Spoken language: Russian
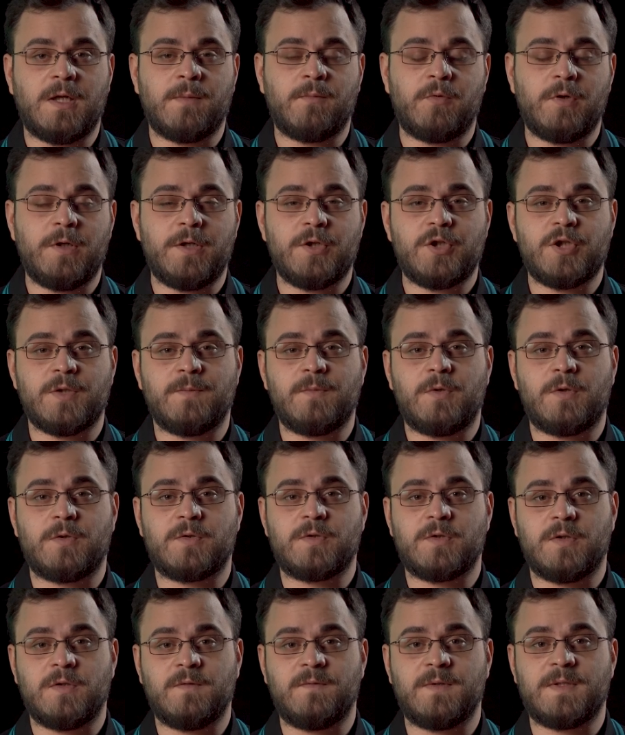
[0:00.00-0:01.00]
для более чем
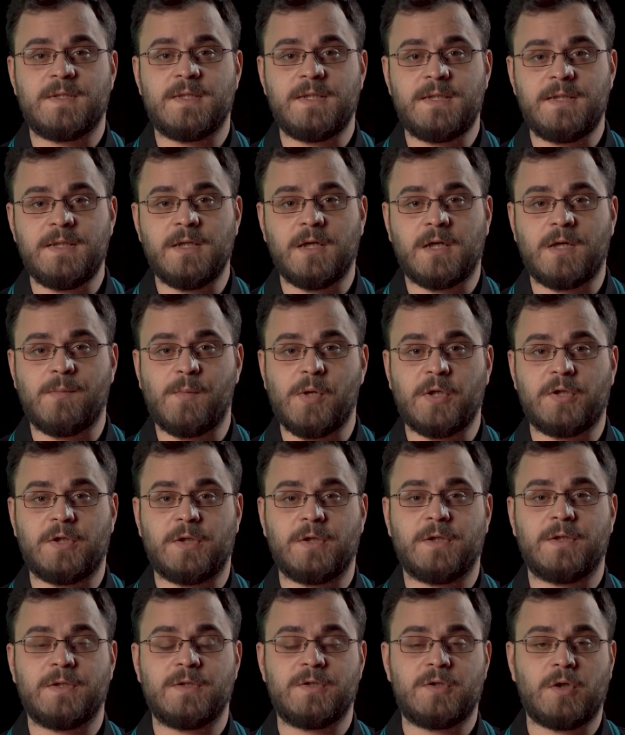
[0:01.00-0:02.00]
320
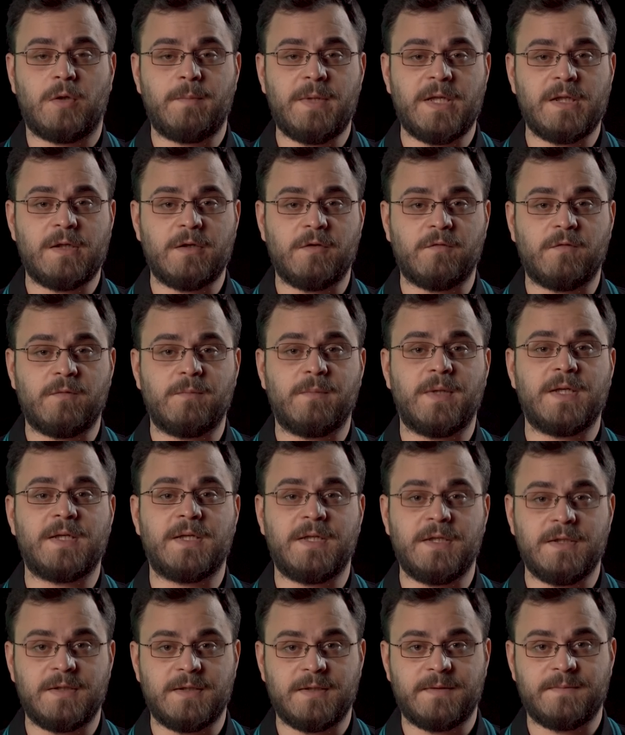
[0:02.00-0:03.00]
аккумуляторных инструментов
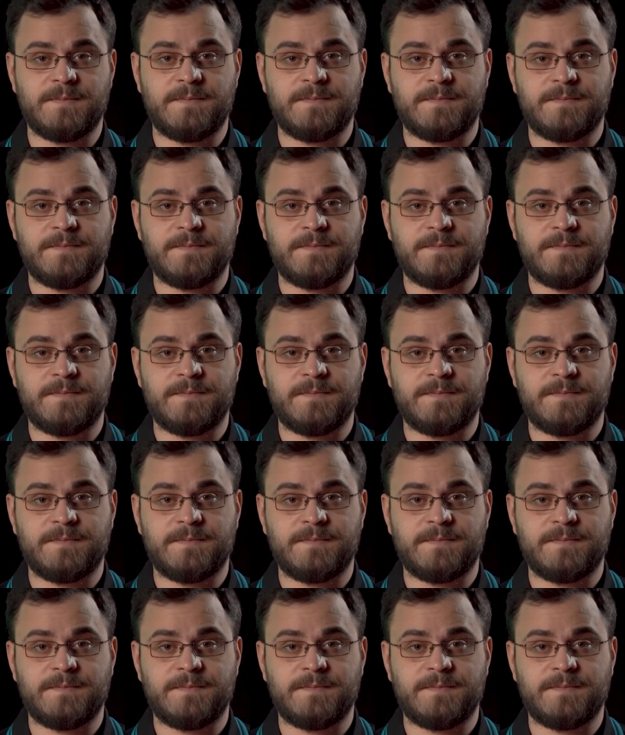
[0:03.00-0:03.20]
Makita.